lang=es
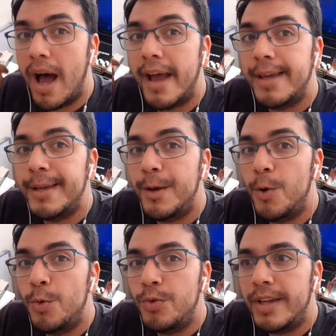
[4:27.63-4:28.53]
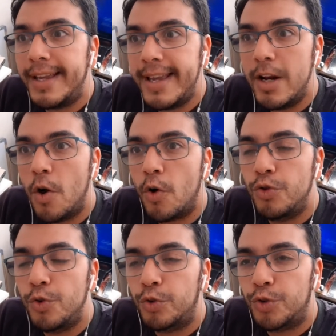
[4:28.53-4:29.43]
hay un hilo
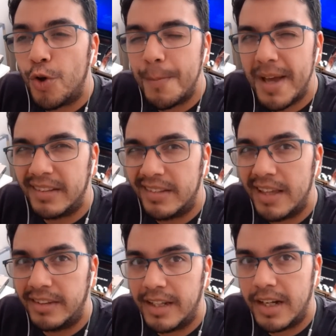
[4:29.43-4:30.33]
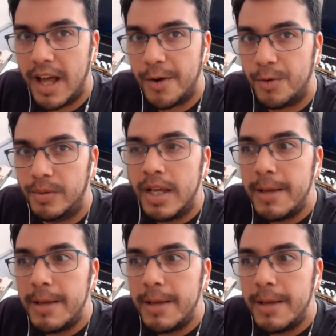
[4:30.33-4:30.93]
conductor bastante claro